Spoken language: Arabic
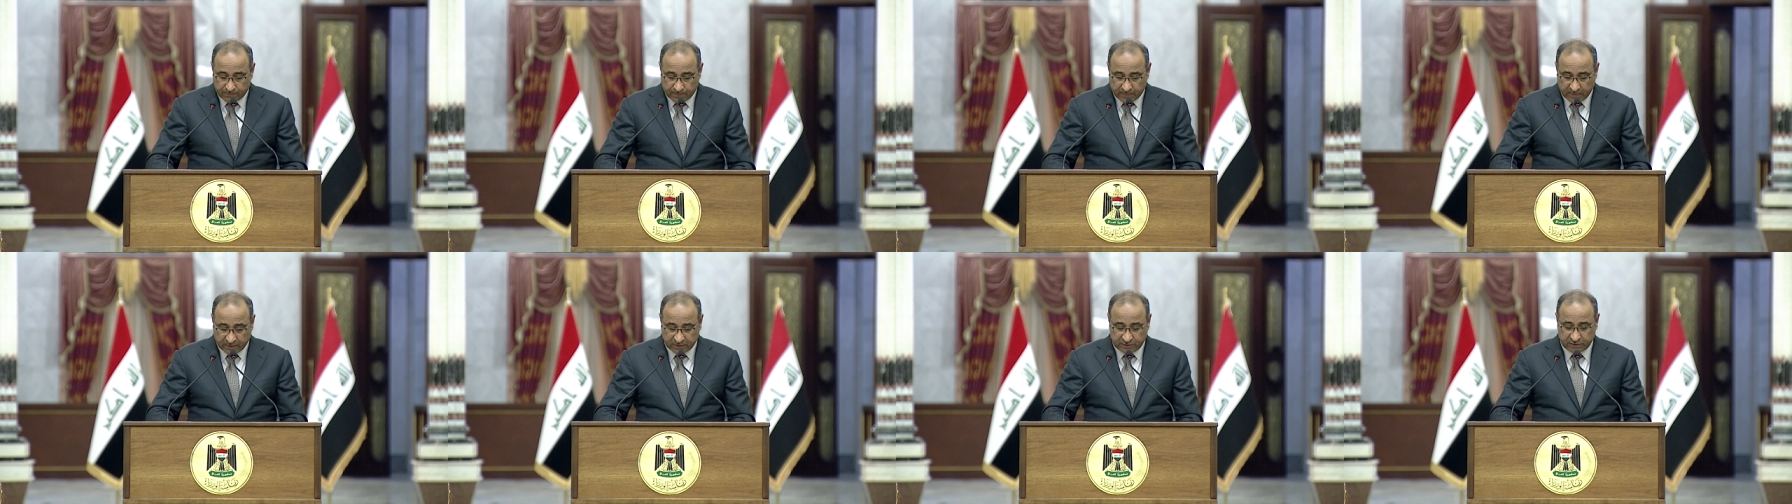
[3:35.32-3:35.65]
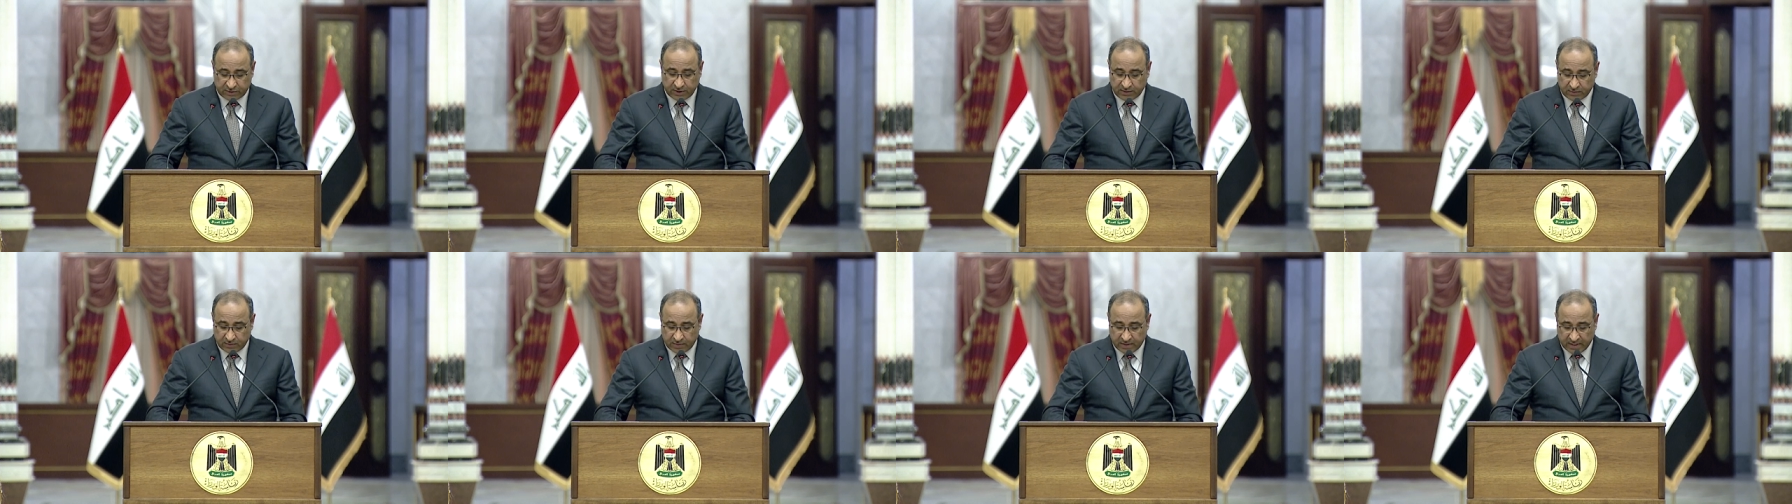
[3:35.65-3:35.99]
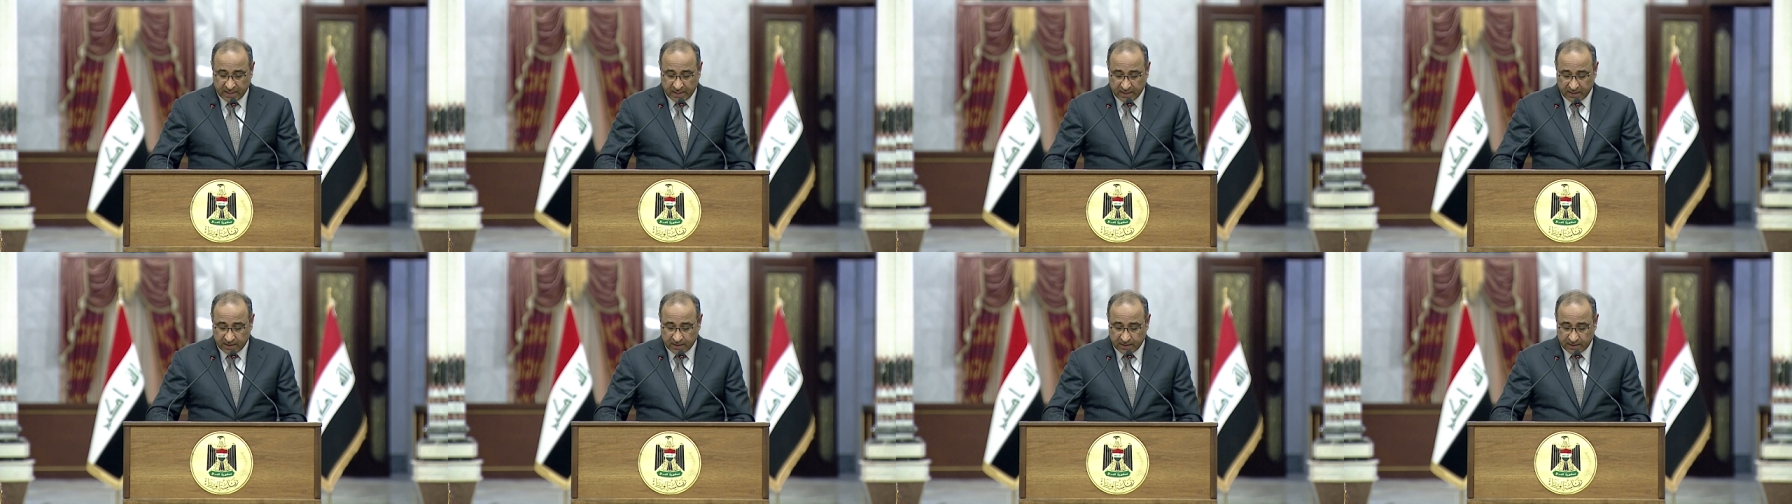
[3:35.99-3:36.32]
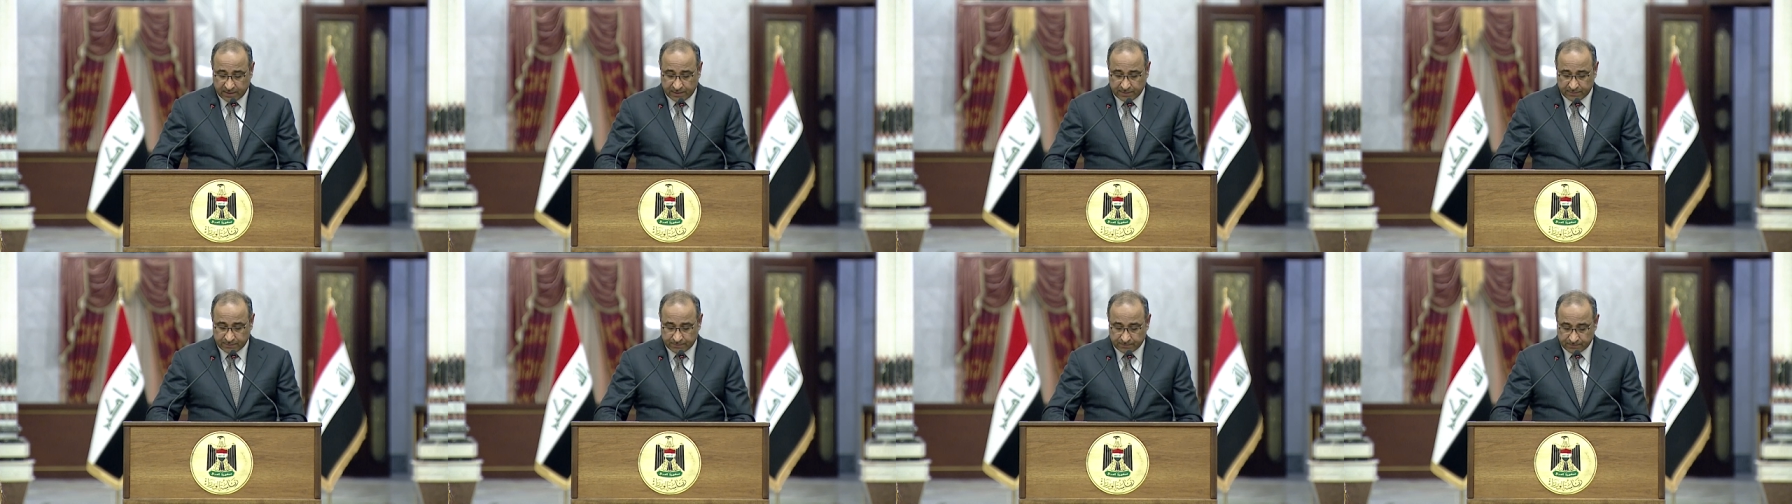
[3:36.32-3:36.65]
الشيء
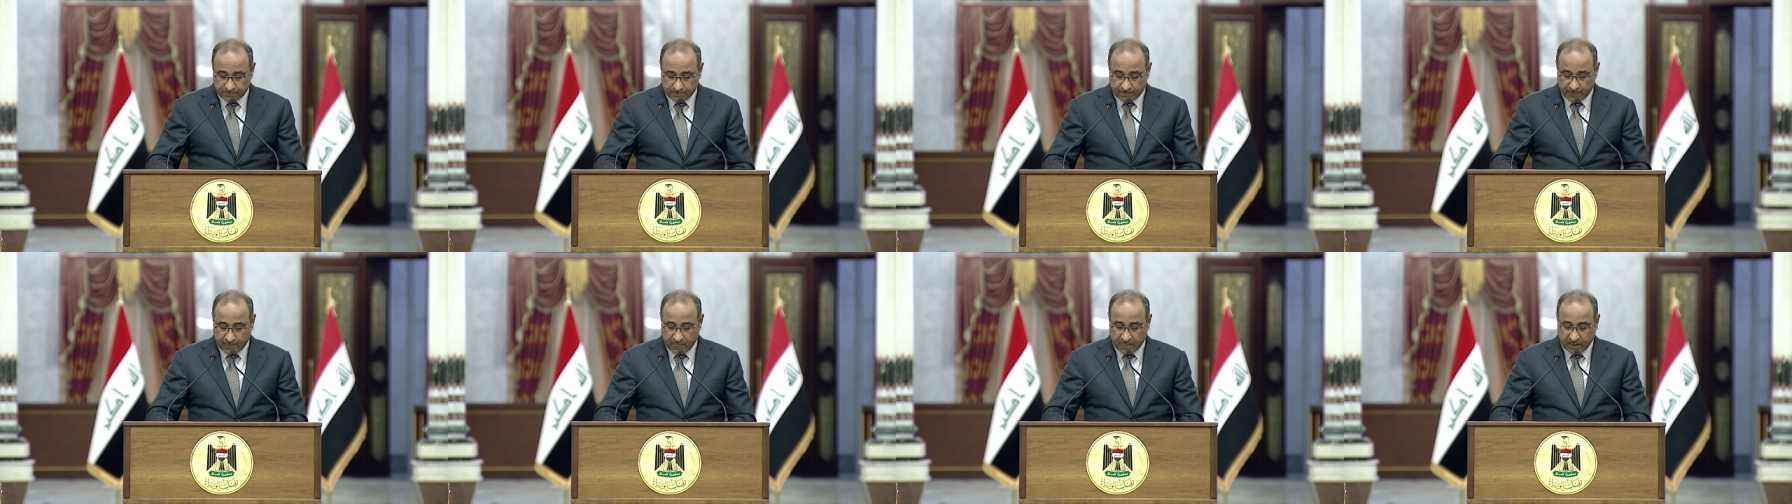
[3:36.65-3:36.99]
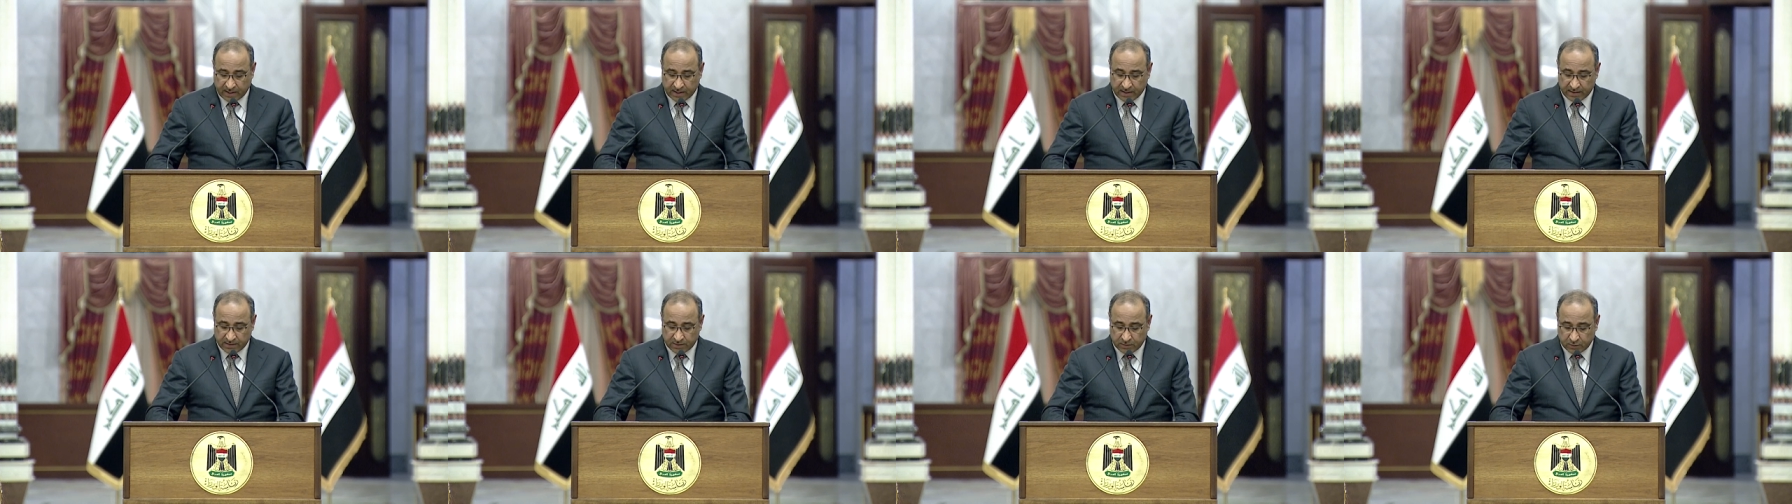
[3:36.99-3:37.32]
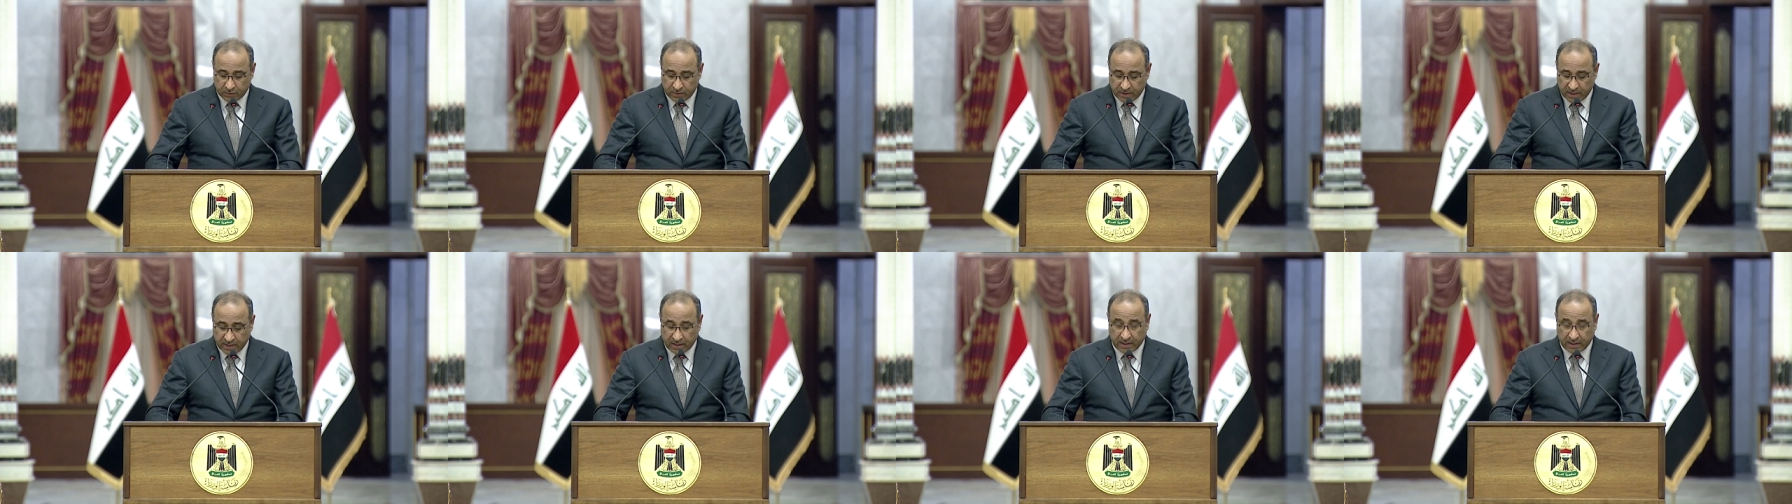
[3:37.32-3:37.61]
الآخر كان هناك